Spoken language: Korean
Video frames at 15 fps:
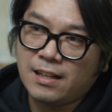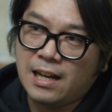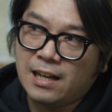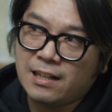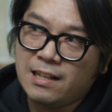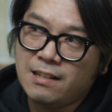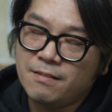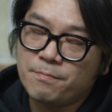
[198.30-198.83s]

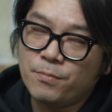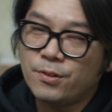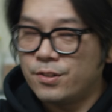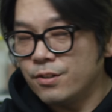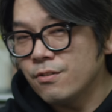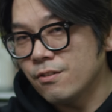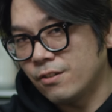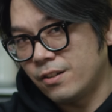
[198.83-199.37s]
가라? 뭐
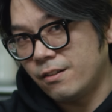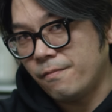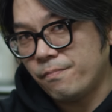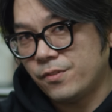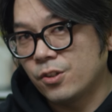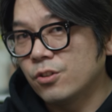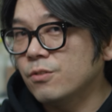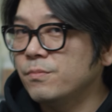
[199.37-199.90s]
그런 거예요.
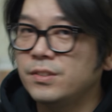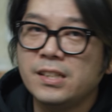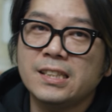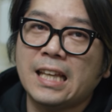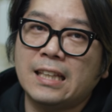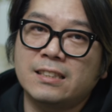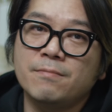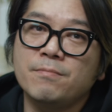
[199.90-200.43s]
여러분들을
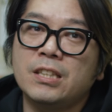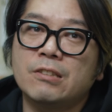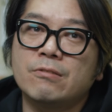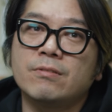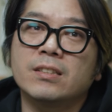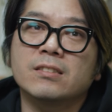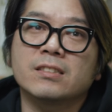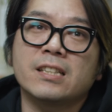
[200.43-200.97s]
다듬기
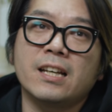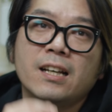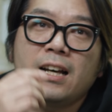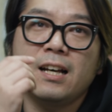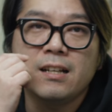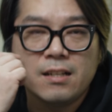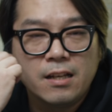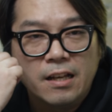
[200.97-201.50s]
위해서
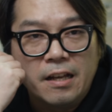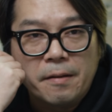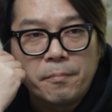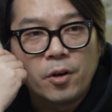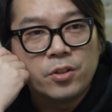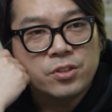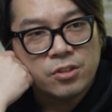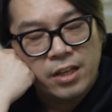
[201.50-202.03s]
제가
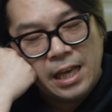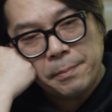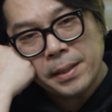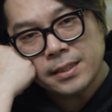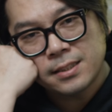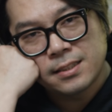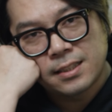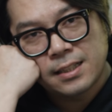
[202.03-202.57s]
먼저
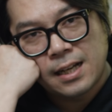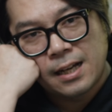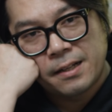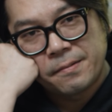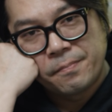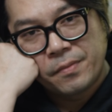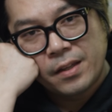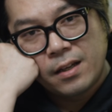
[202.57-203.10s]

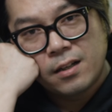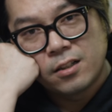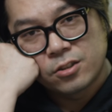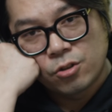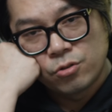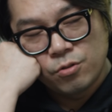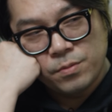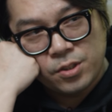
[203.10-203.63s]
해봤으니까 어,
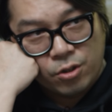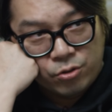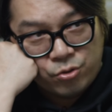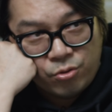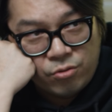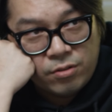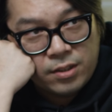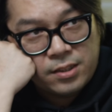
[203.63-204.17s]
저놈이
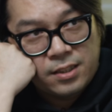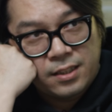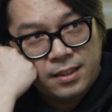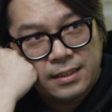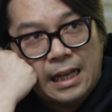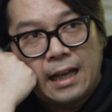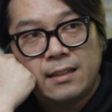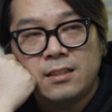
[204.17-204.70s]
저쪽으로 갔으니까
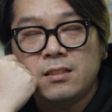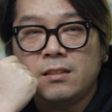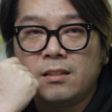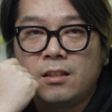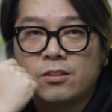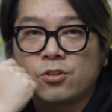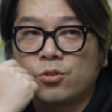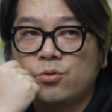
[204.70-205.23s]
나는
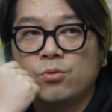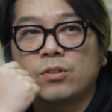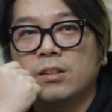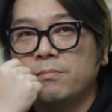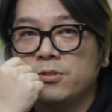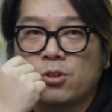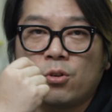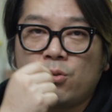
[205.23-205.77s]
저쪽으로
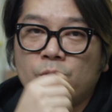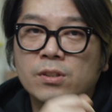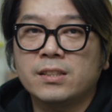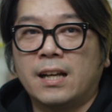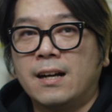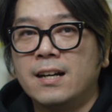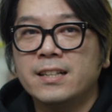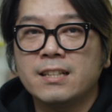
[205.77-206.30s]
하면 저꼴을
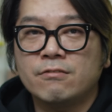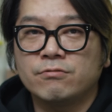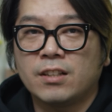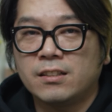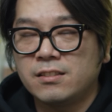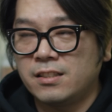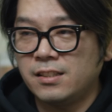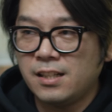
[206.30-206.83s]

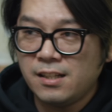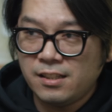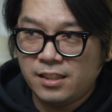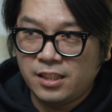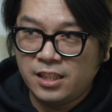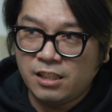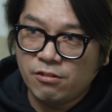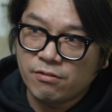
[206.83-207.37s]
당하겠구나. 그러니까
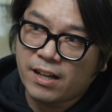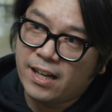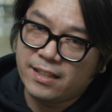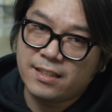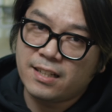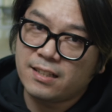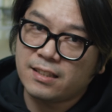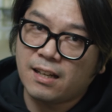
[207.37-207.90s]
이 길로 가야
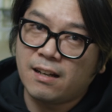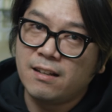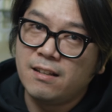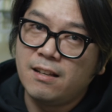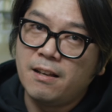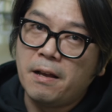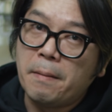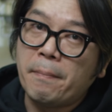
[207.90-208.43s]
되겠다.
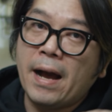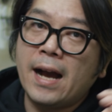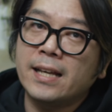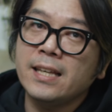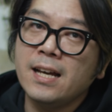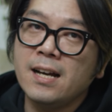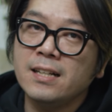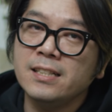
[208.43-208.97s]

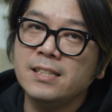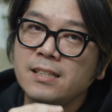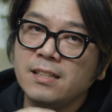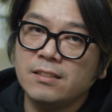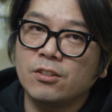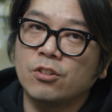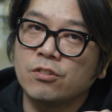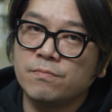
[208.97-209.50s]

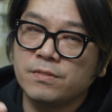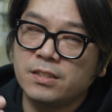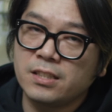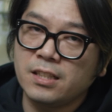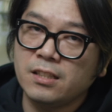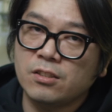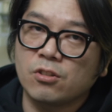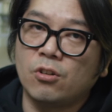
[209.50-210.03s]
방향을
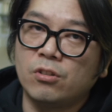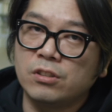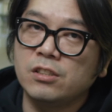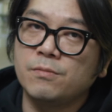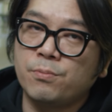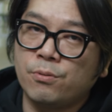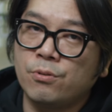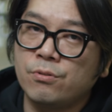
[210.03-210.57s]
여러분들이
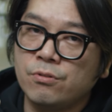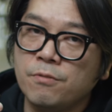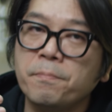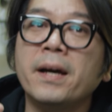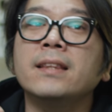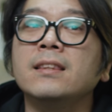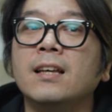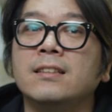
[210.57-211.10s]
저를 보고
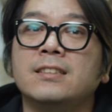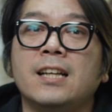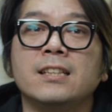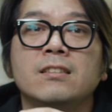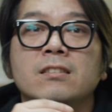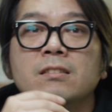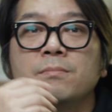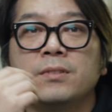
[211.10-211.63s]
판단을
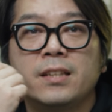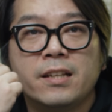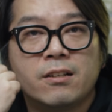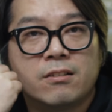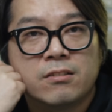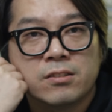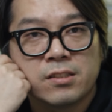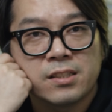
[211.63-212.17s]
하셨으면
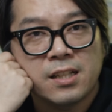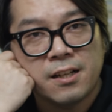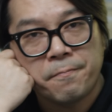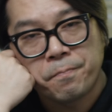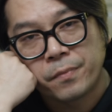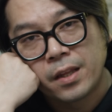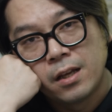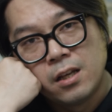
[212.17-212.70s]
해요.
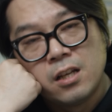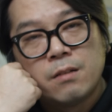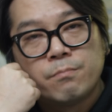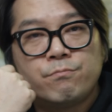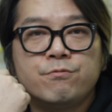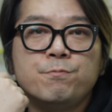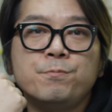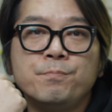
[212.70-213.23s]
그러니까
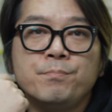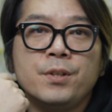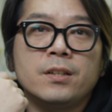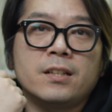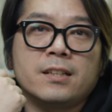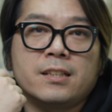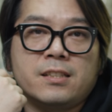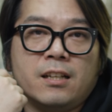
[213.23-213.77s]

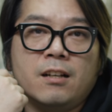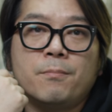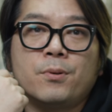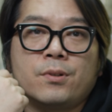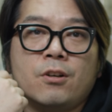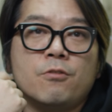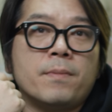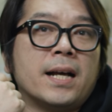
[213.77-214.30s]
무분별하게 제가
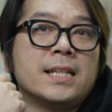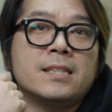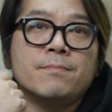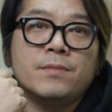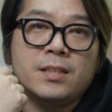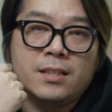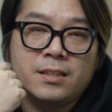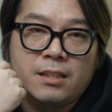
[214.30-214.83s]
뭐라고
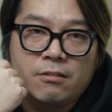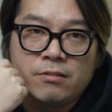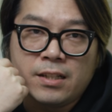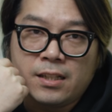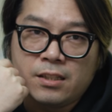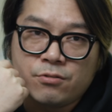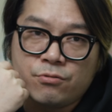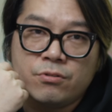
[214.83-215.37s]
말씀드린다고
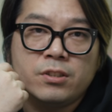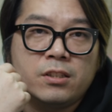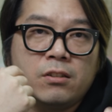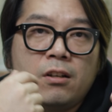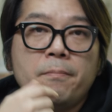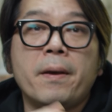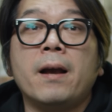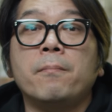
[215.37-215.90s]
해가지고
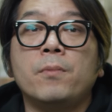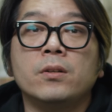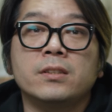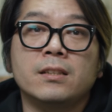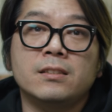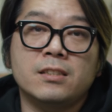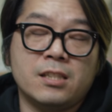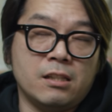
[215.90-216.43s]
그걸
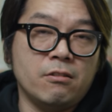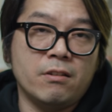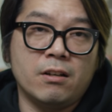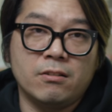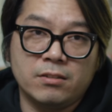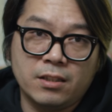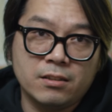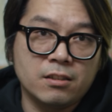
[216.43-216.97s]
100%
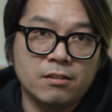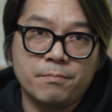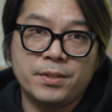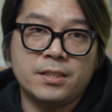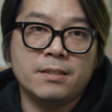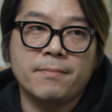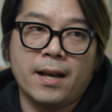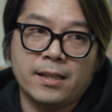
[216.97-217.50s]
신뢰하거나 그걸
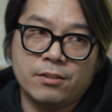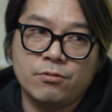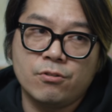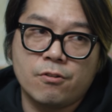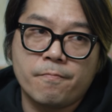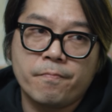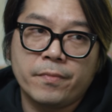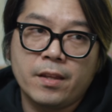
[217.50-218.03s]
믿지
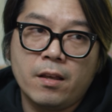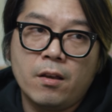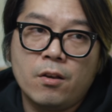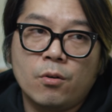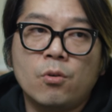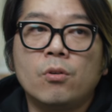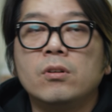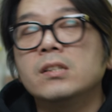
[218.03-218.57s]
마시고
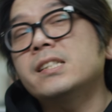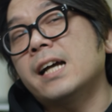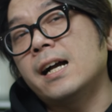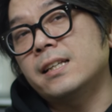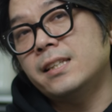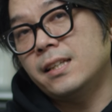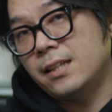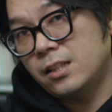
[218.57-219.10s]
그걸
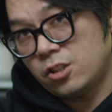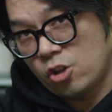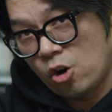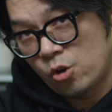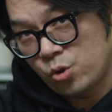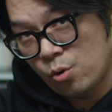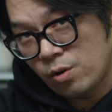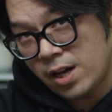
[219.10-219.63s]
자기에게
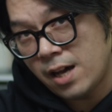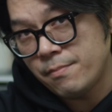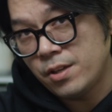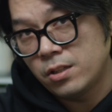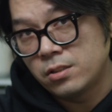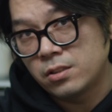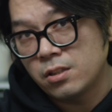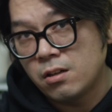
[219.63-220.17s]

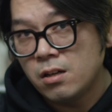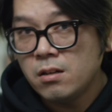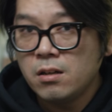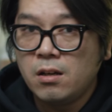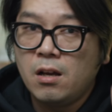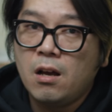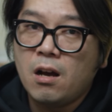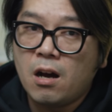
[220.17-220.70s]
적용하면서
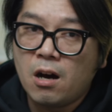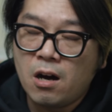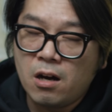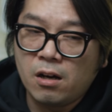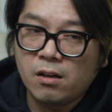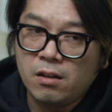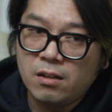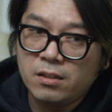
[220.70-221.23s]

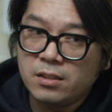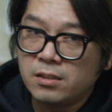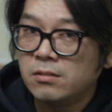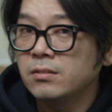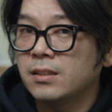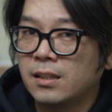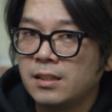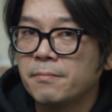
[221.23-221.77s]
아
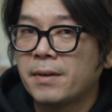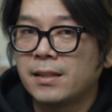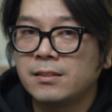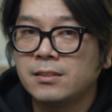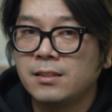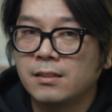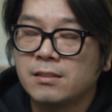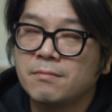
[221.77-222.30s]
이건 나한테
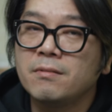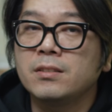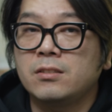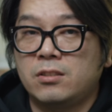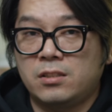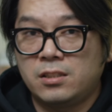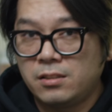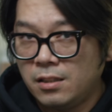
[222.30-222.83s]
맞는다 그러면
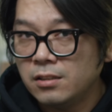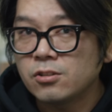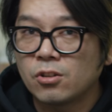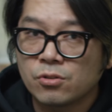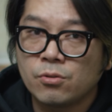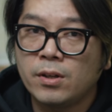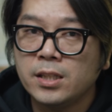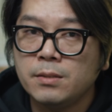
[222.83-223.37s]
그냥
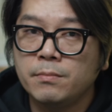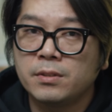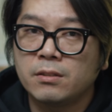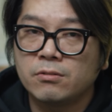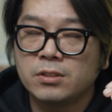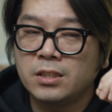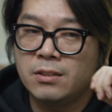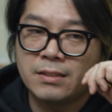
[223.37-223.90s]
적용하시면
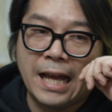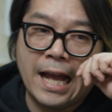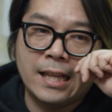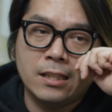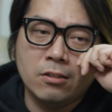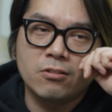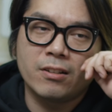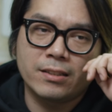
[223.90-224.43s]
되고 이건
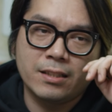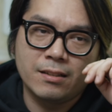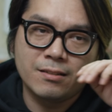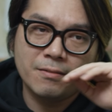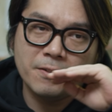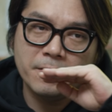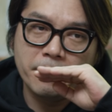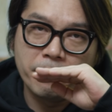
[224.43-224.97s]
아닌 것 같아
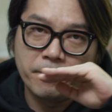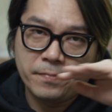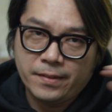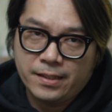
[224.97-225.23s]
그러면